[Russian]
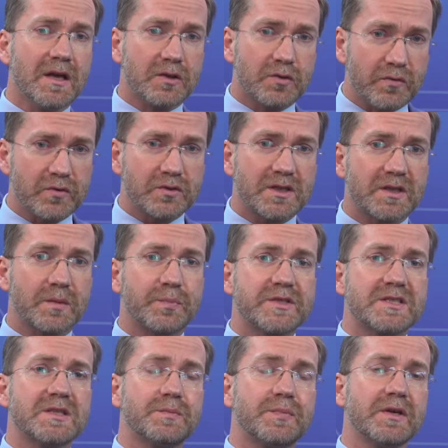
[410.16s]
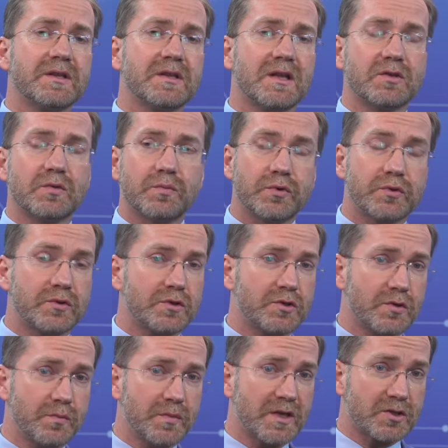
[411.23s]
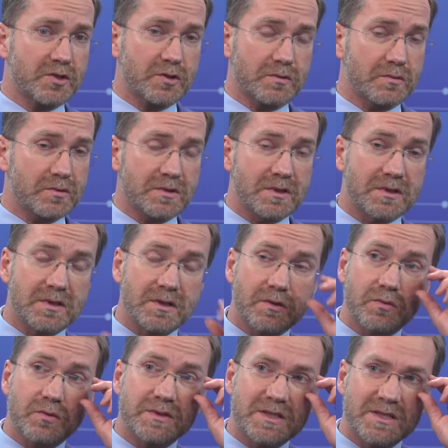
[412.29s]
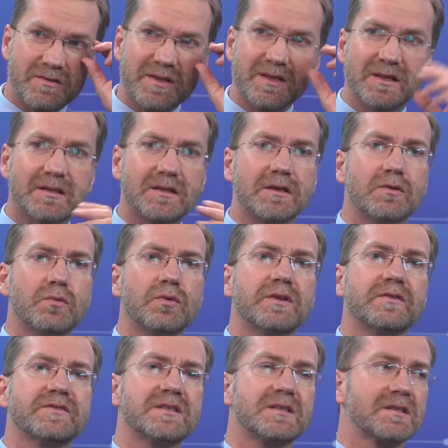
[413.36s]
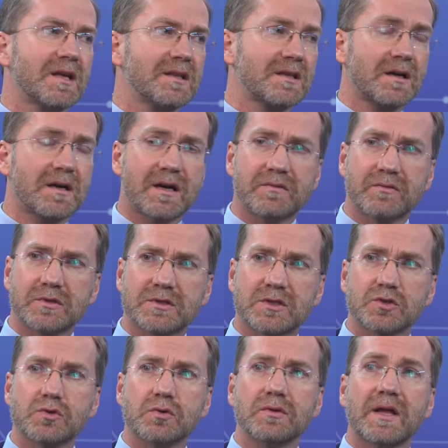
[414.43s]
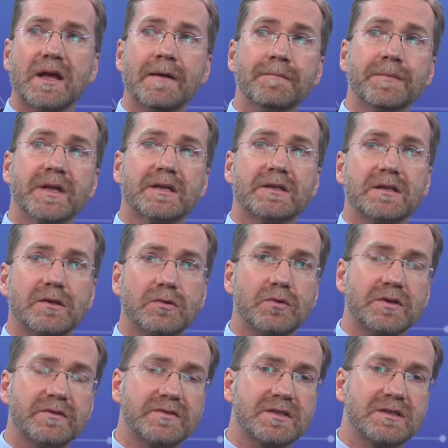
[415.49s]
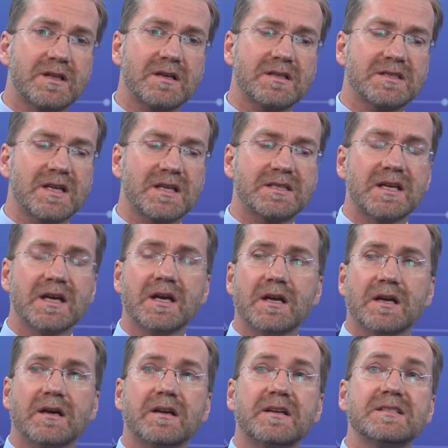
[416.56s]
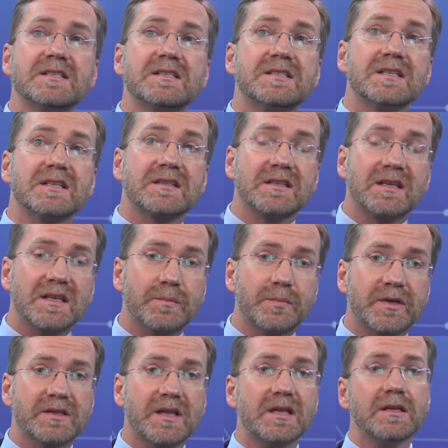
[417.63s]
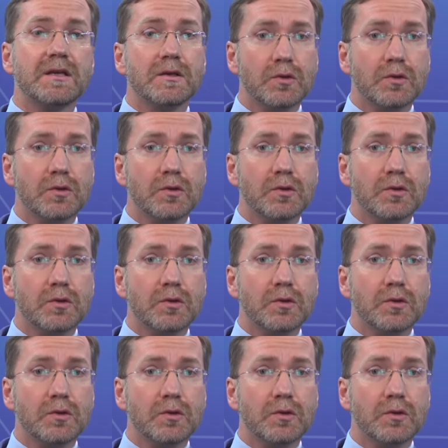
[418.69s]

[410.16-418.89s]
то вот это постепенно оно будет еще меньше. То есть это далеко, действительно далеко не всегда такая вот тяжелая тяжелая и далеко не всегда, кстати, резистентная гипертония,